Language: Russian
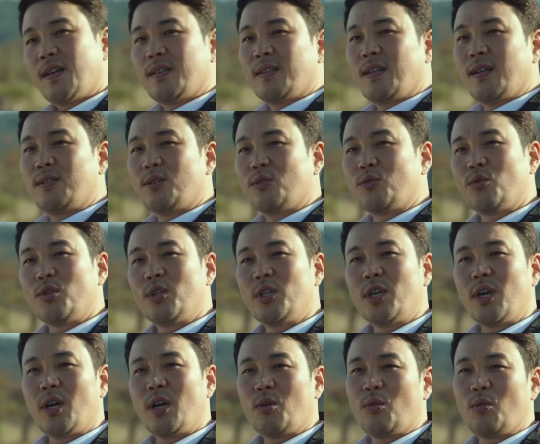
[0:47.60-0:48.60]
Я вкалывал
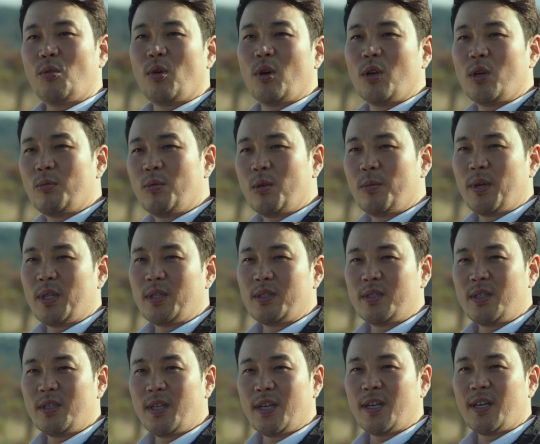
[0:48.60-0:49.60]
целый месяц и
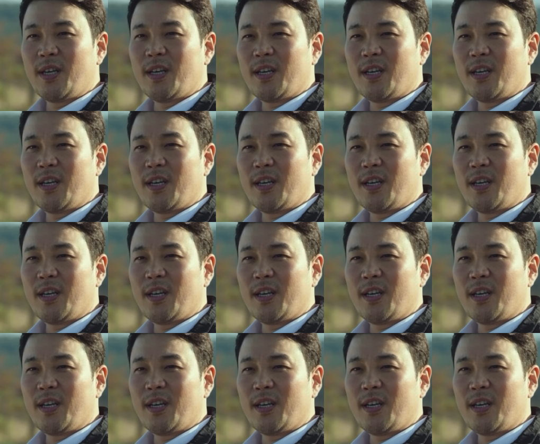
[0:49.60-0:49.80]
получал